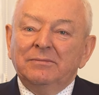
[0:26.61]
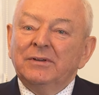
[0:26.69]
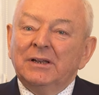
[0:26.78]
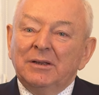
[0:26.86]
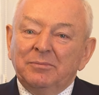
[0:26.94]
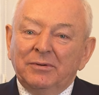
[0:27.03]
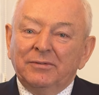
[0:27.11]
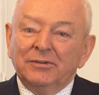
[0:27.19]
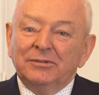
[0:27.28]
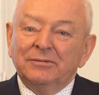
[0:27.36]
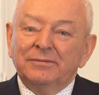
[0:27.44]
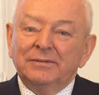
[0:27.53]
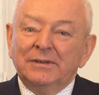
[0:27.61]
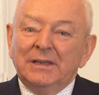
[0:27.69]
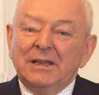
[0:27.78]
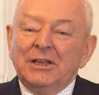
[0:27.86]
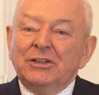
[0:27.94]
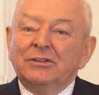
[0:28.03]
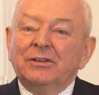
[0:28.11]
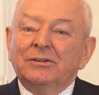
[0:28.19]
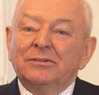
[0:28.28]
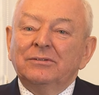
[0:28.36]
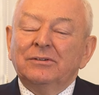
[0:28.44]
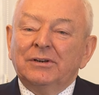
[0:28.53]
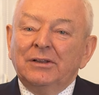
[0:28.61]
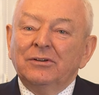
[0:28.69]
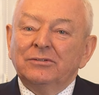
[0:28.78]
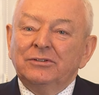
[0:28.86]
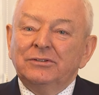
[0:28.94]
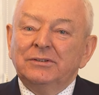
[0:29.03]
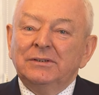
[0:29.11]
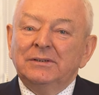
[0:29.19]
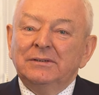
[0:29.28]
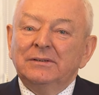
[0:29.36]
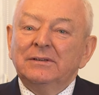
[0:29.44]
wiele powodów do radości,